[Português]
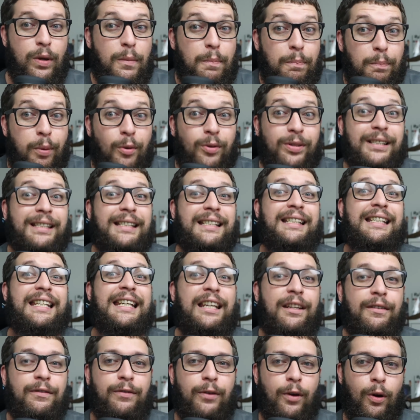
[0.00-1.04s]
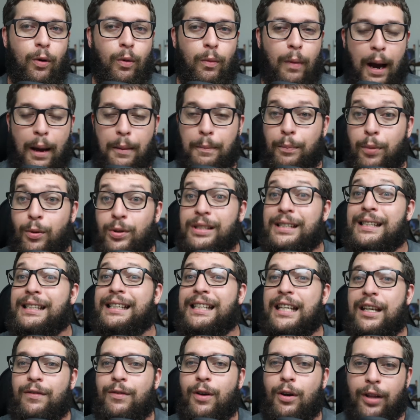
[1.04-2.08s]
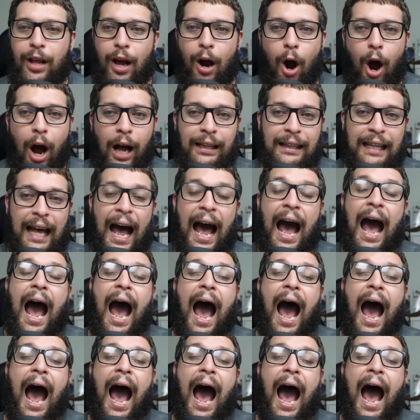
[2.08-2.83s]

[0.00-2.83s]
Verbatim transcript: impossível, uma impossível derrota